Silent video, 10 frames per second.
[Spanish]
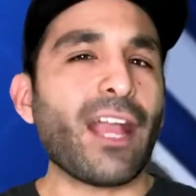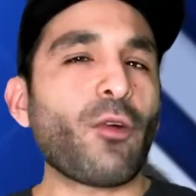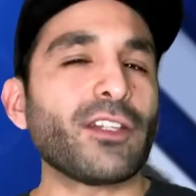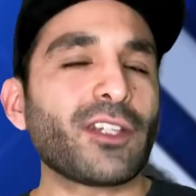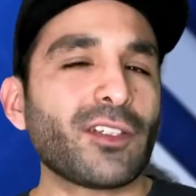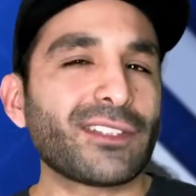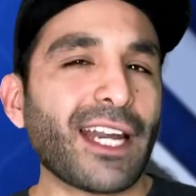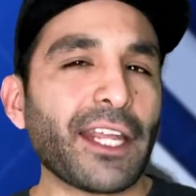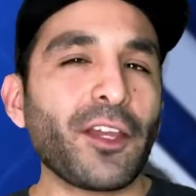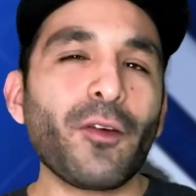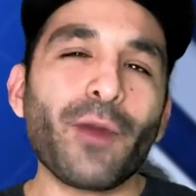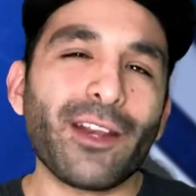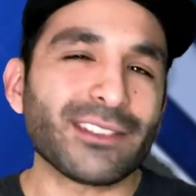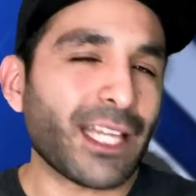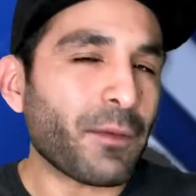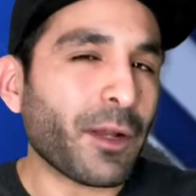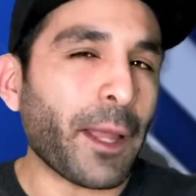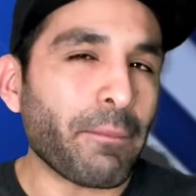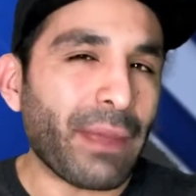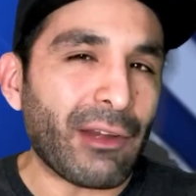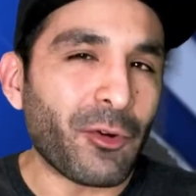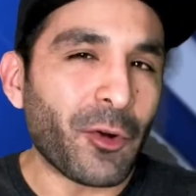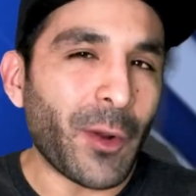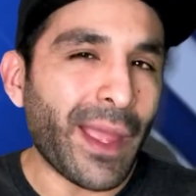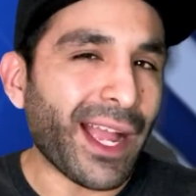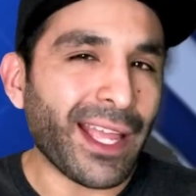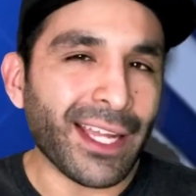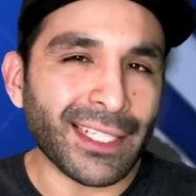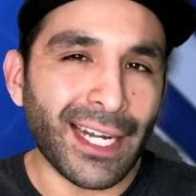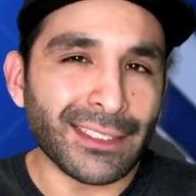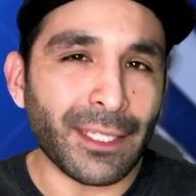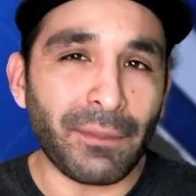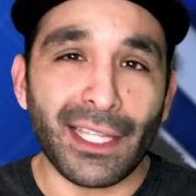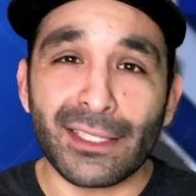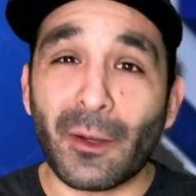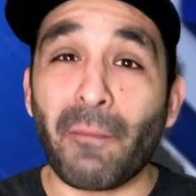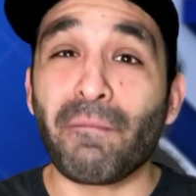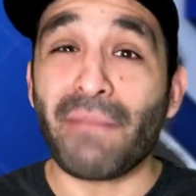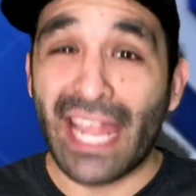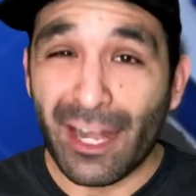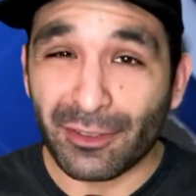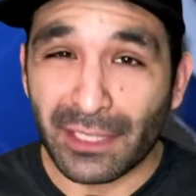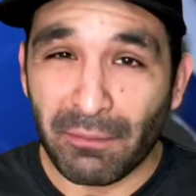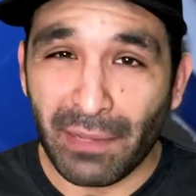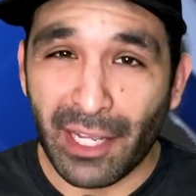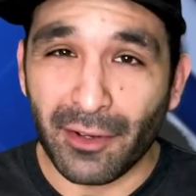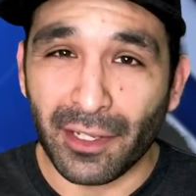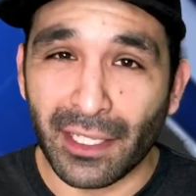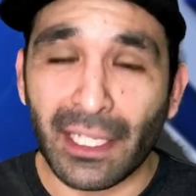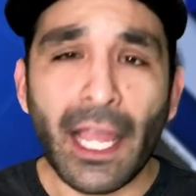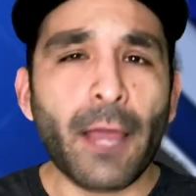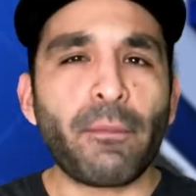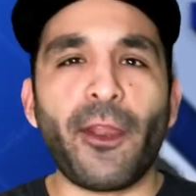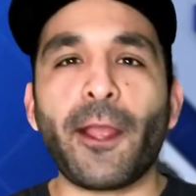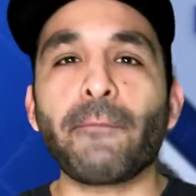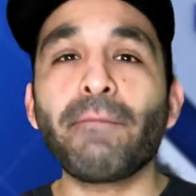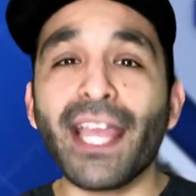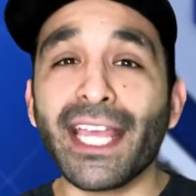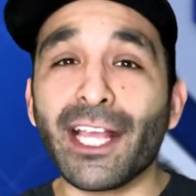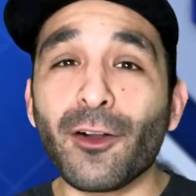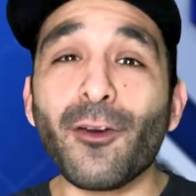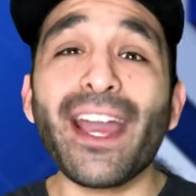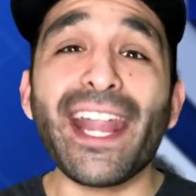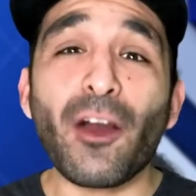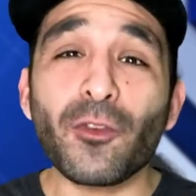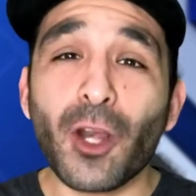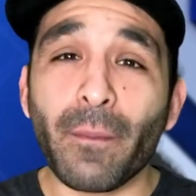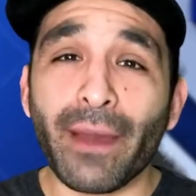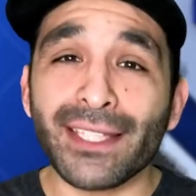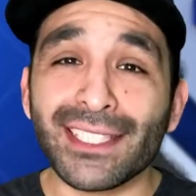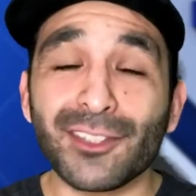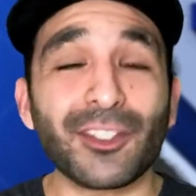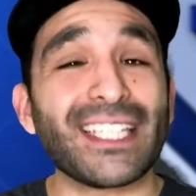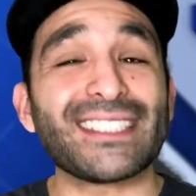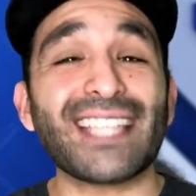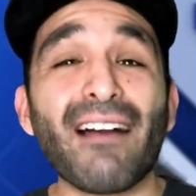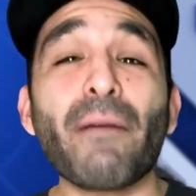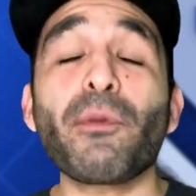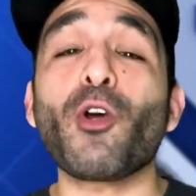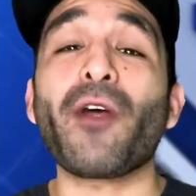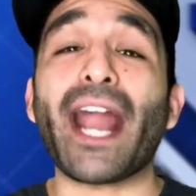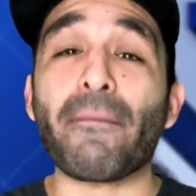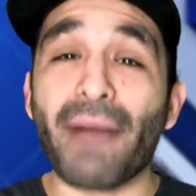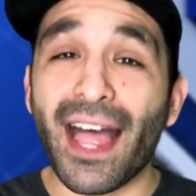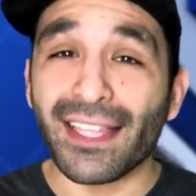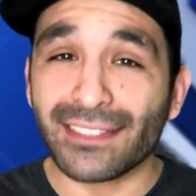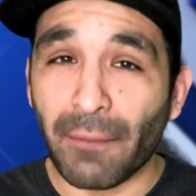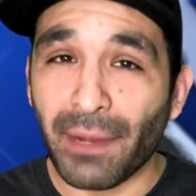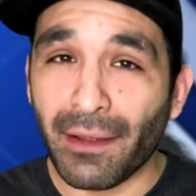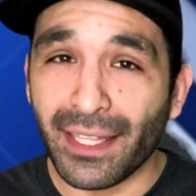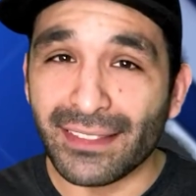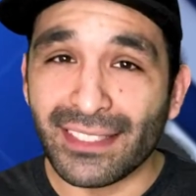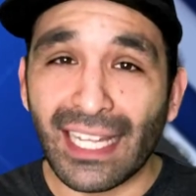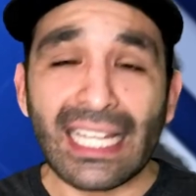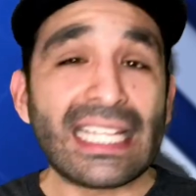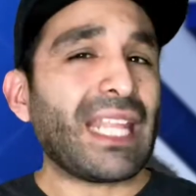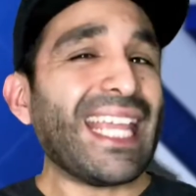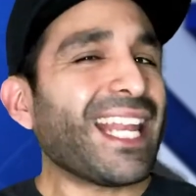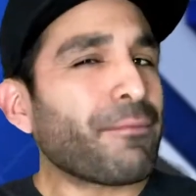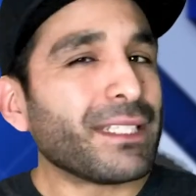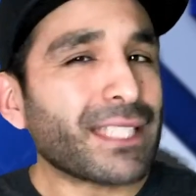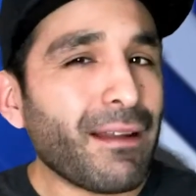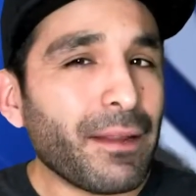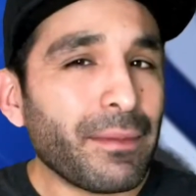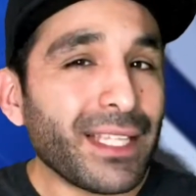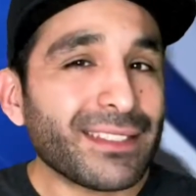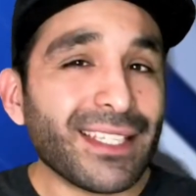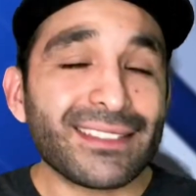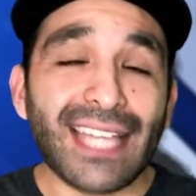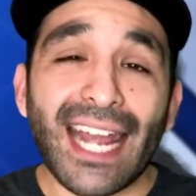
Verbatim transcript: En cuanto a nuestra región, bueno, sabemos que en Perú no iban a llegar de lanzamiento menos en preorden, pero en México era uno de los países donde estaba programada esta preventa y lamentablemente se ha